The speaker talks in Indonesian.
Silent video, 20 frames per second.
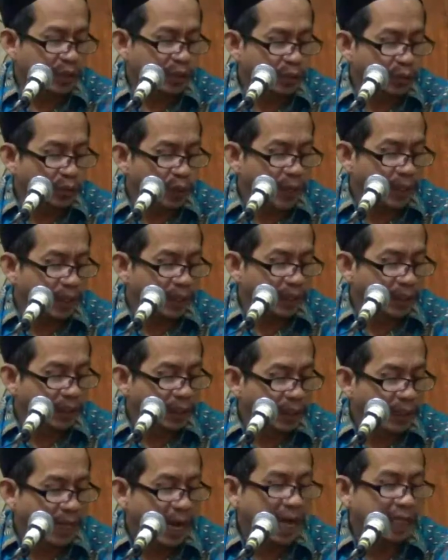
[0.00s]

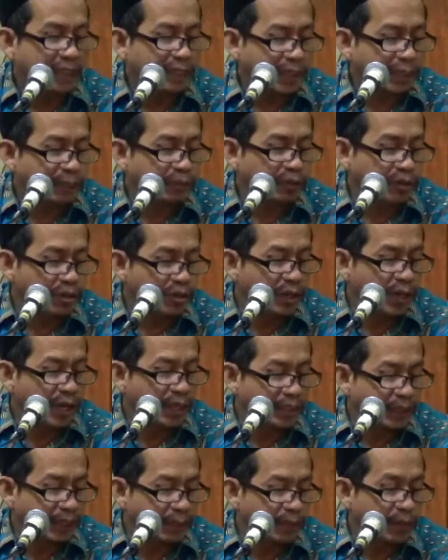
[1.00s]
Suwen. Kasep dong,
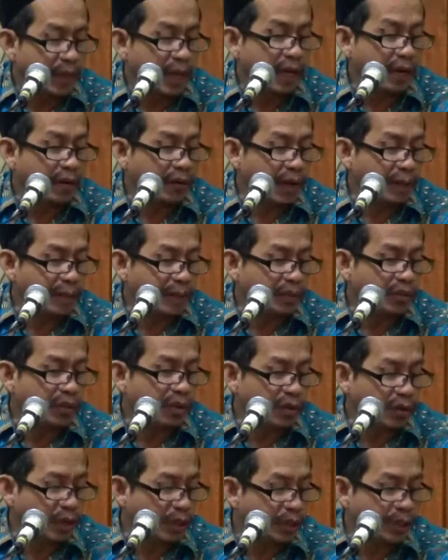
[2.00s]
kasep orang ora
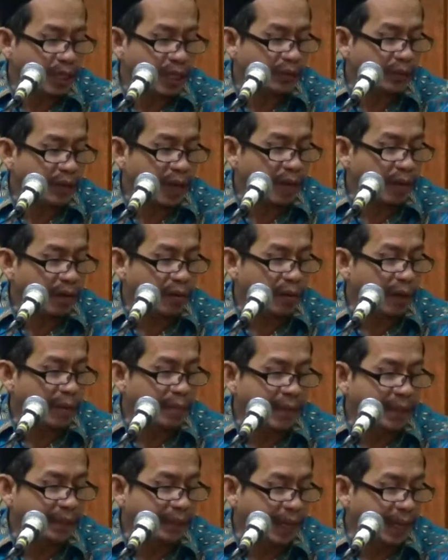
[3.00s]
percaya saya ora ora
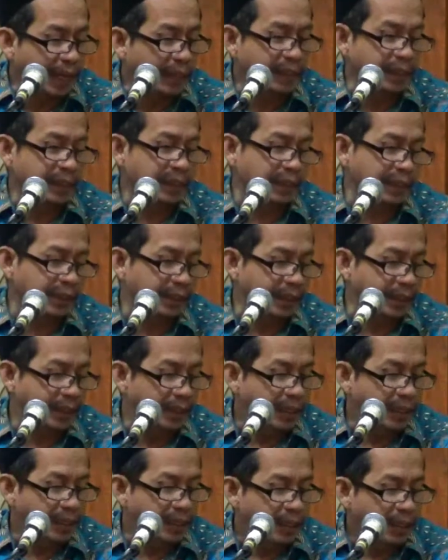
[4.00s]
maidai.
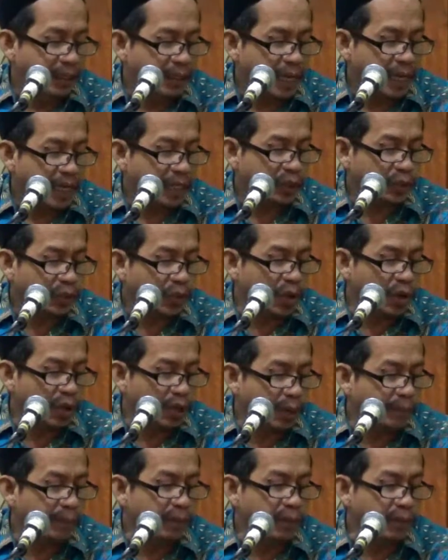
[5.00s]
Ngersula
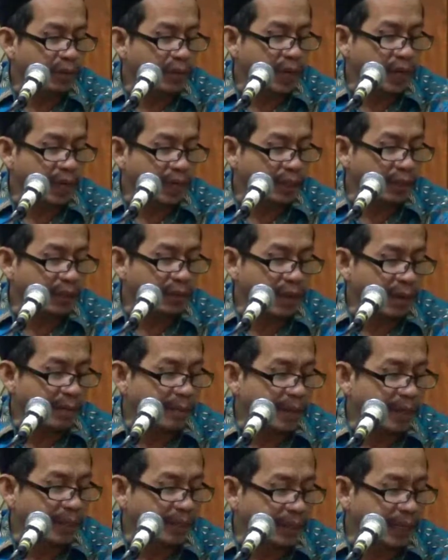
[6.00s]
6 iku ora ora
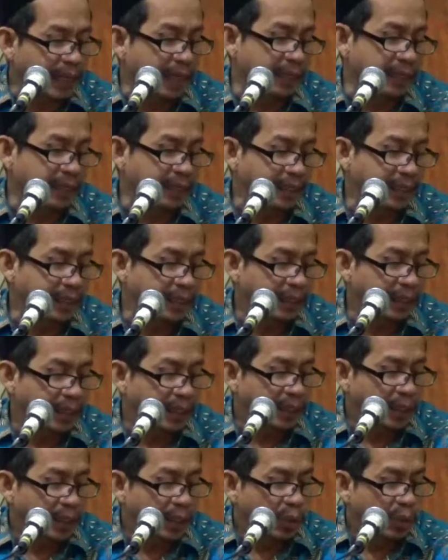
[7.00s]
maidai.
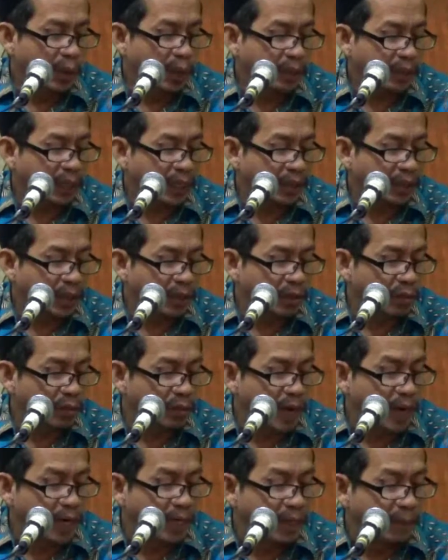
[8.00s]
Wa ada
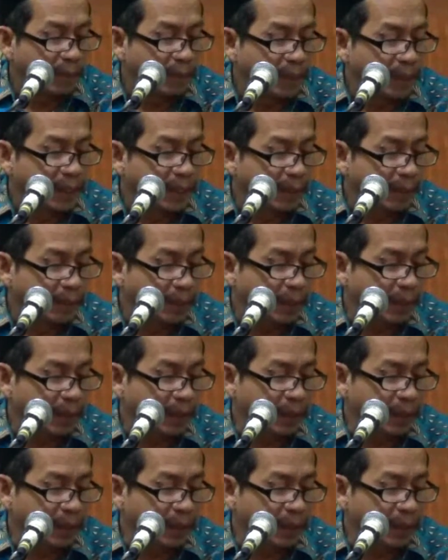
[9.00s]
lan DPDP.